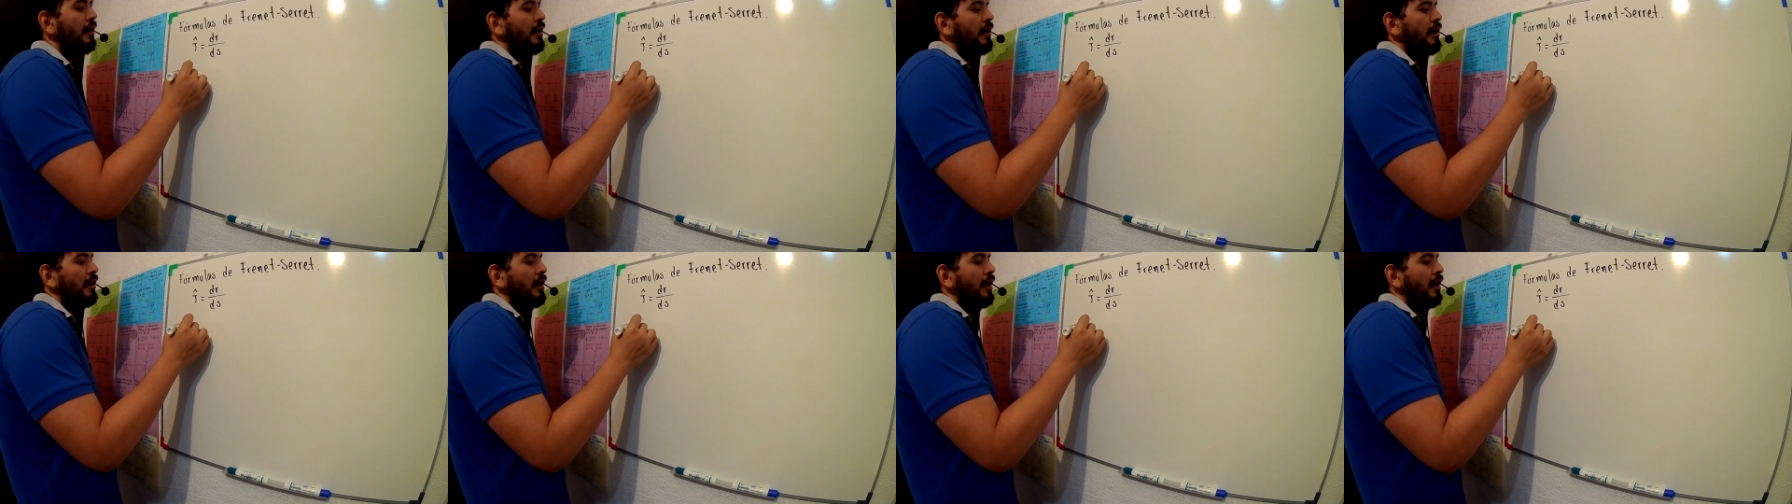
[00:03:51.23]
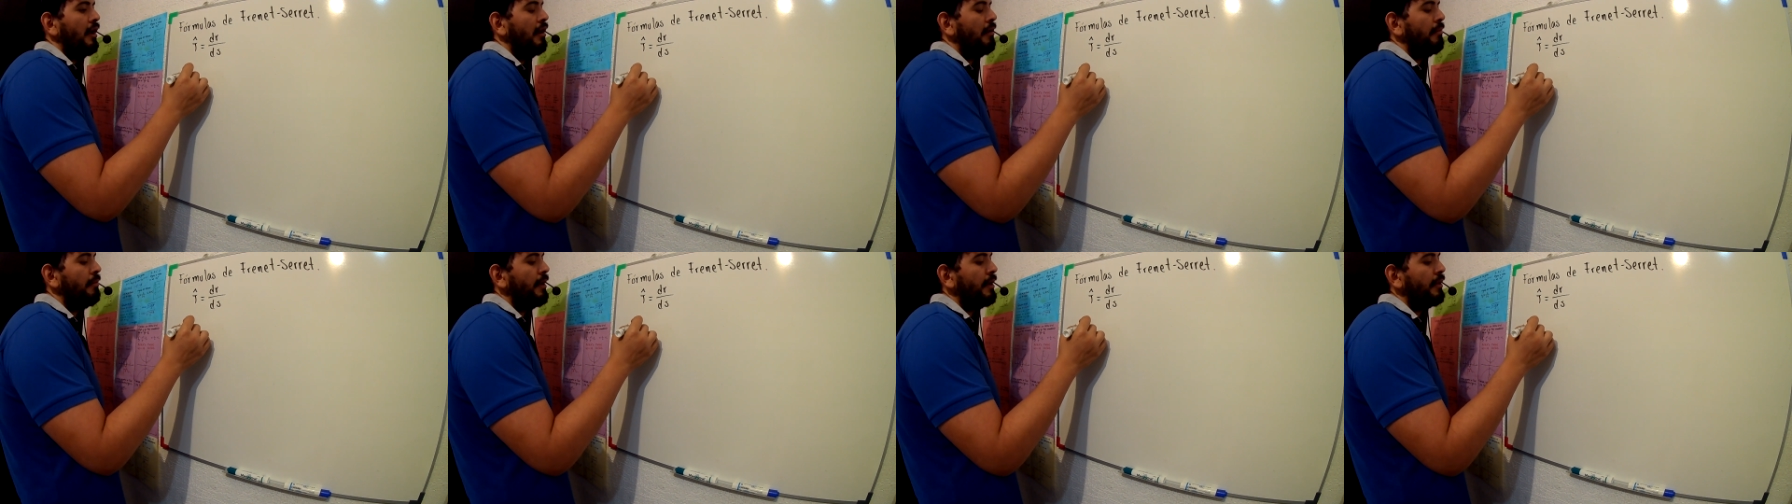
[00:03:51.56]
el
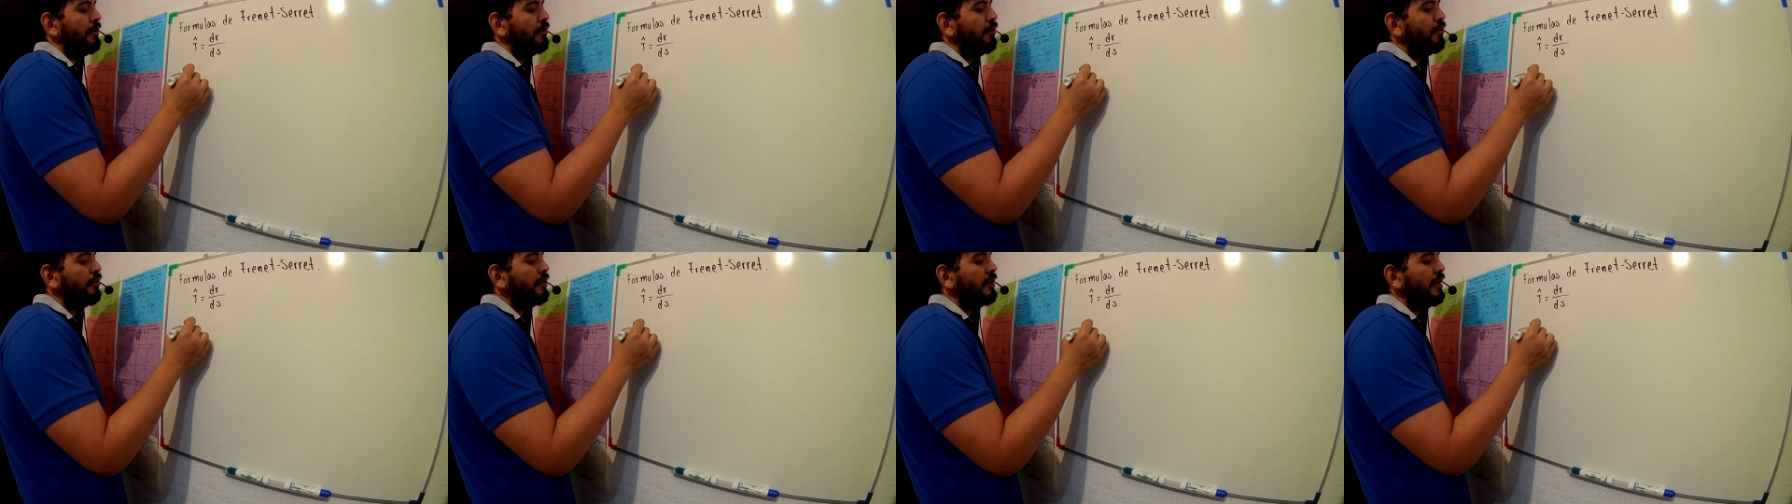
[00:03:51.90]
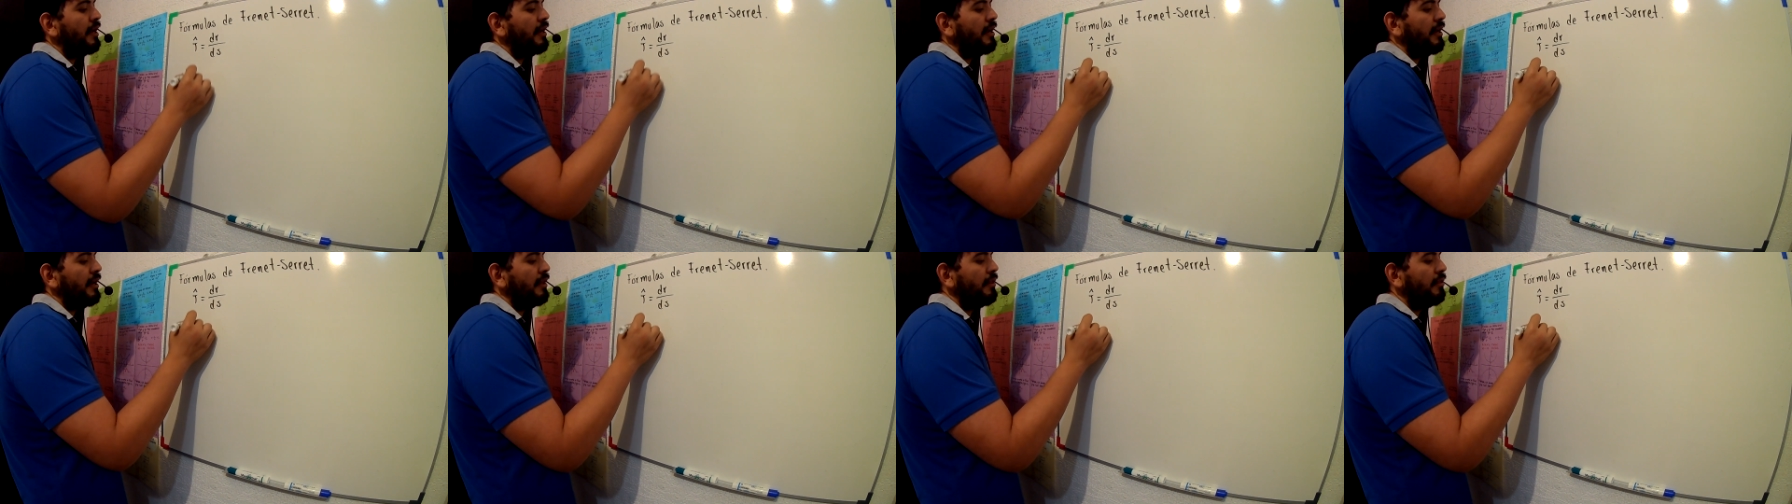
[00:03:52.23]
vector
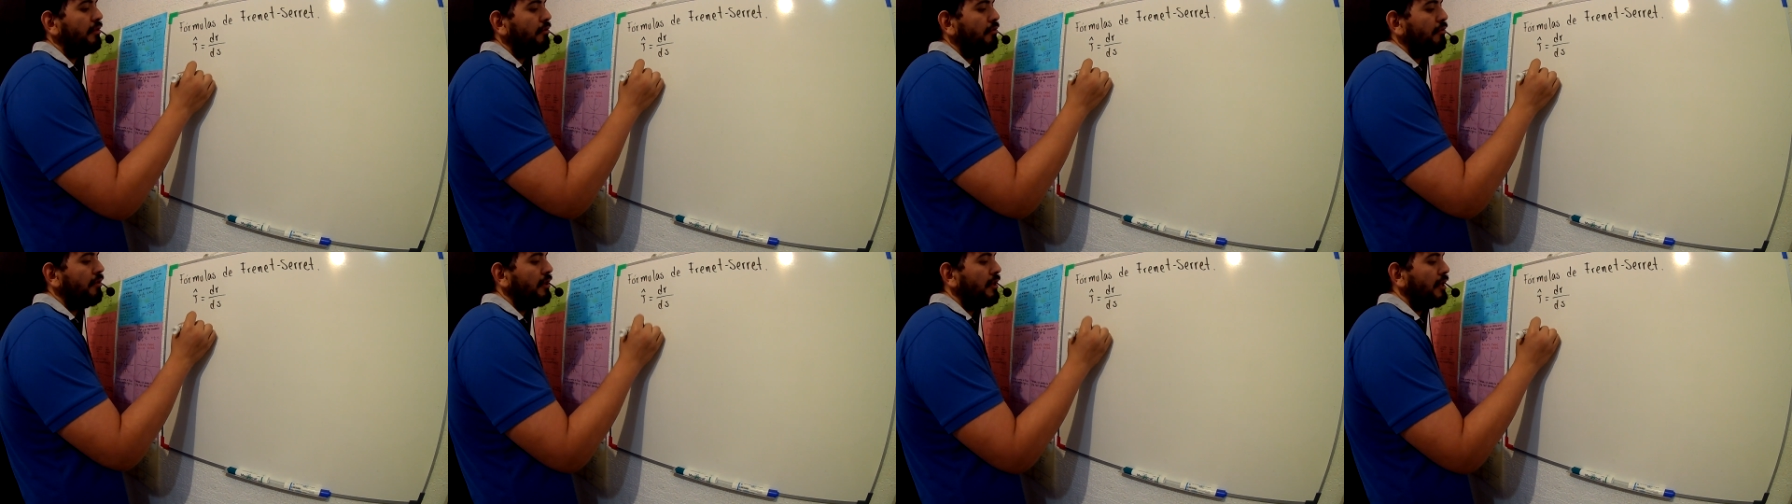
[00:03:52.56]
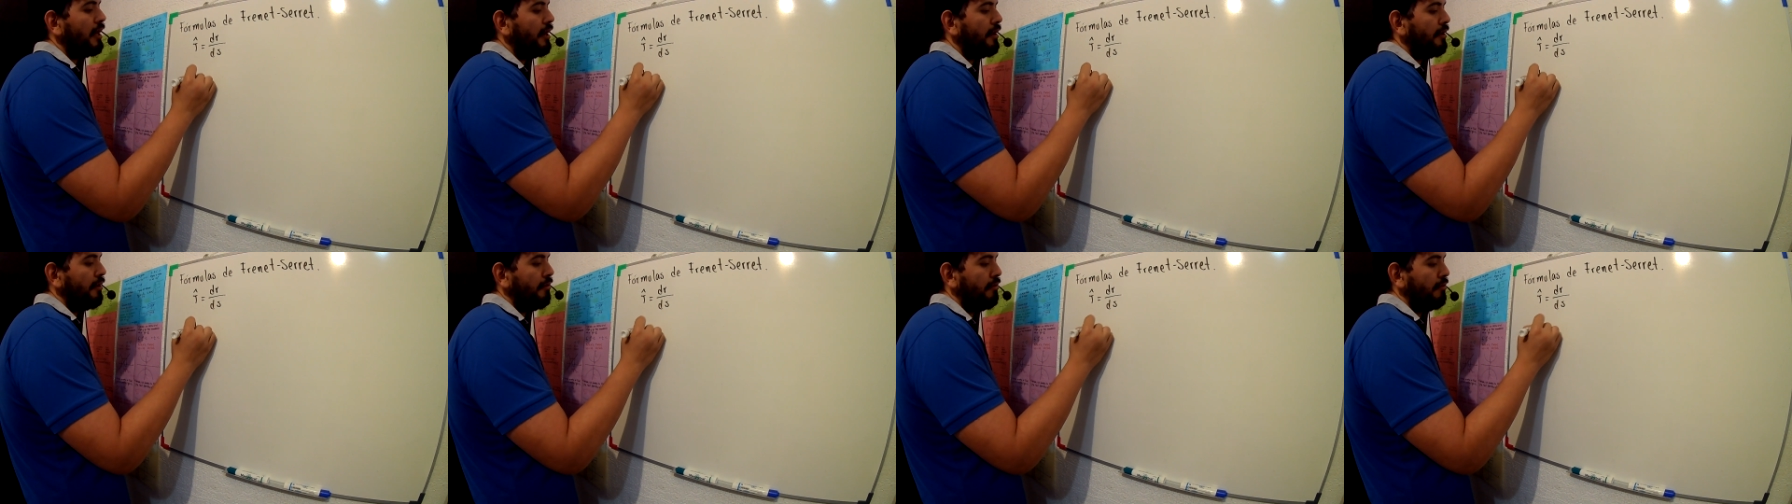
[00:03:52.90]
tangente
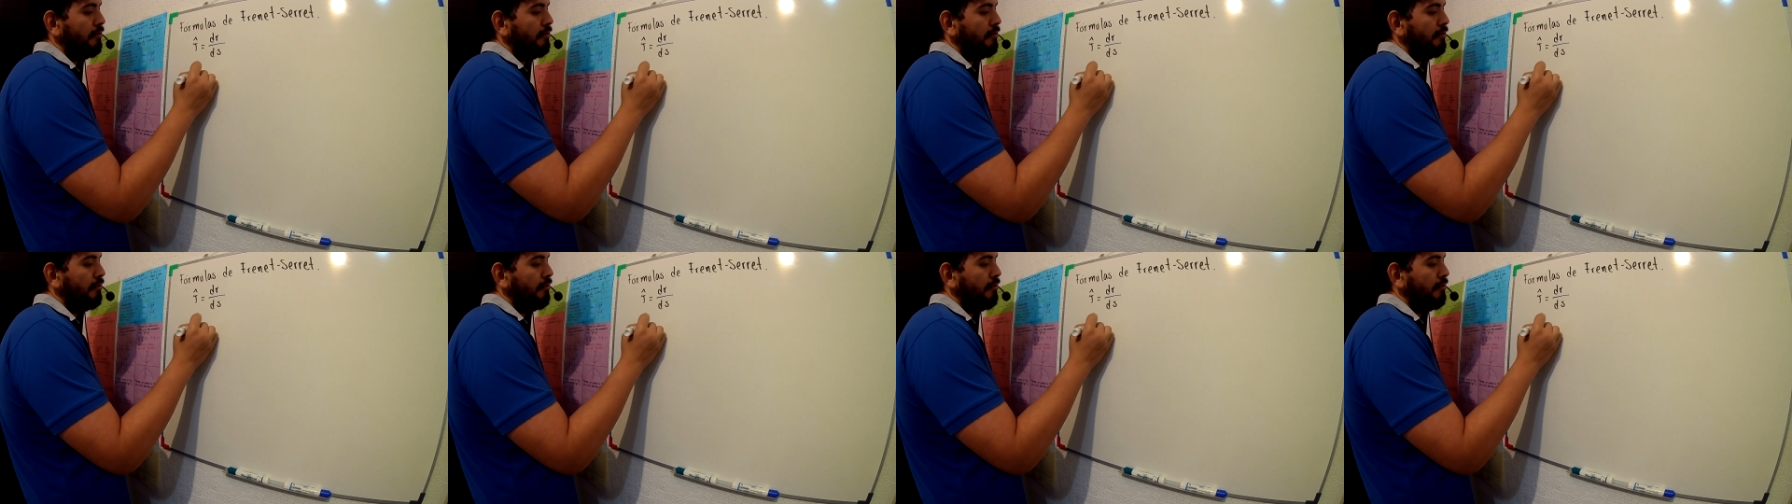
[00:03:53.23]
unitario?